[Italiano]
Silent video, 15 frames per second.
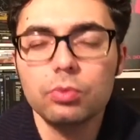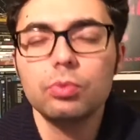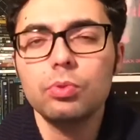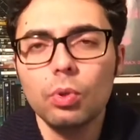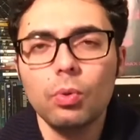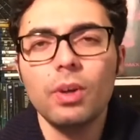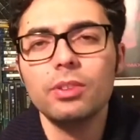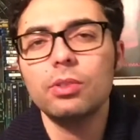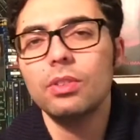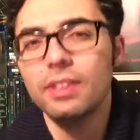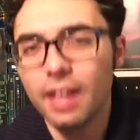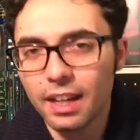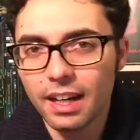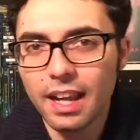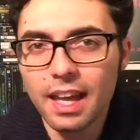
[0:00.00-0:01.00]
Tutto quanto è
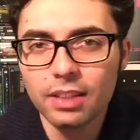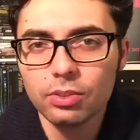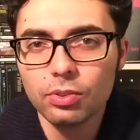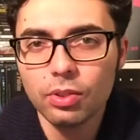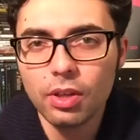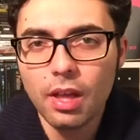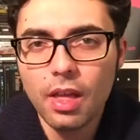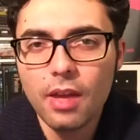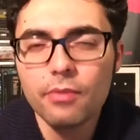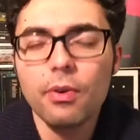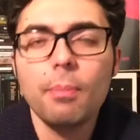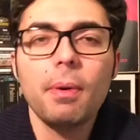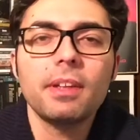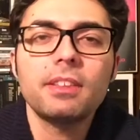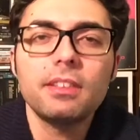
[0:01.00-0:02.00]
narrato
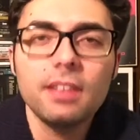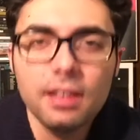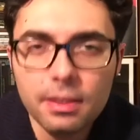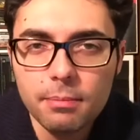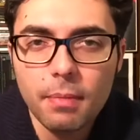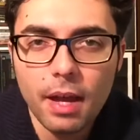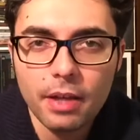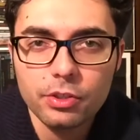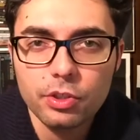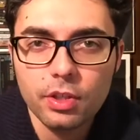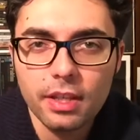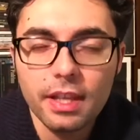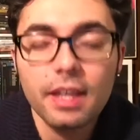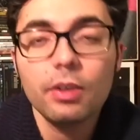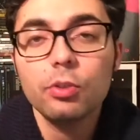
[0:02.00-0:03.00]
fa parte
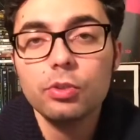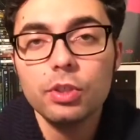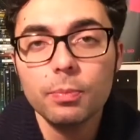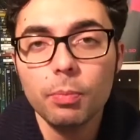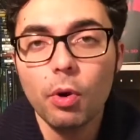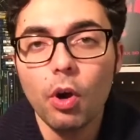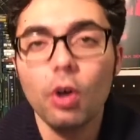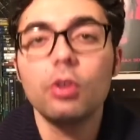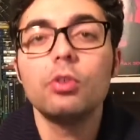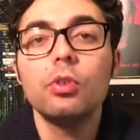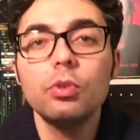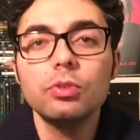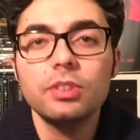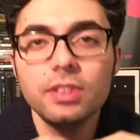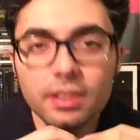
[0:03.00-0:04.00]
dell'immagine e non si può,
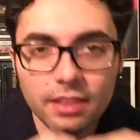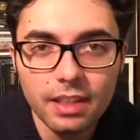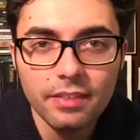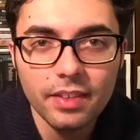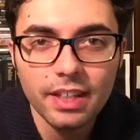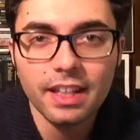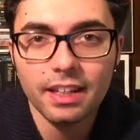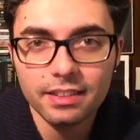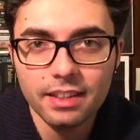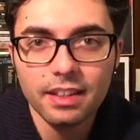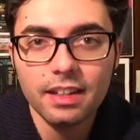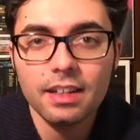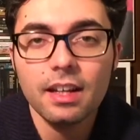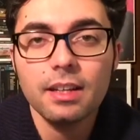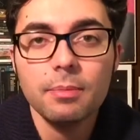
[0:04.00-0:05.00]
non si deve
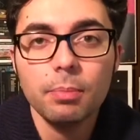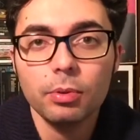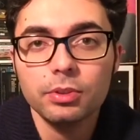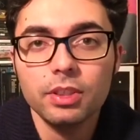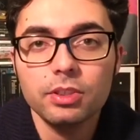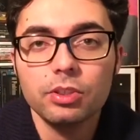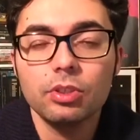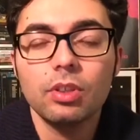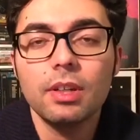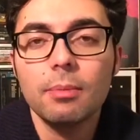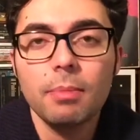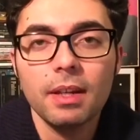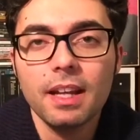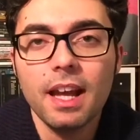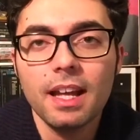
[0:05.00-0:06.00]
cadere nell'impostazione
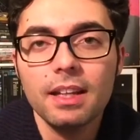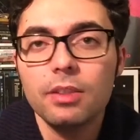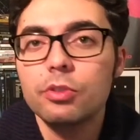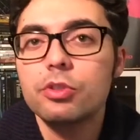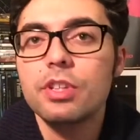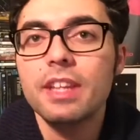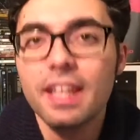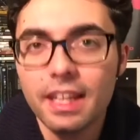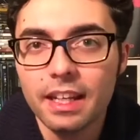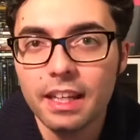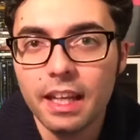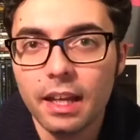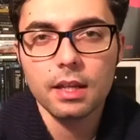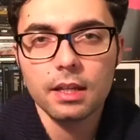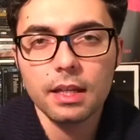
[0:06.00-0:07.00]
banale o generica.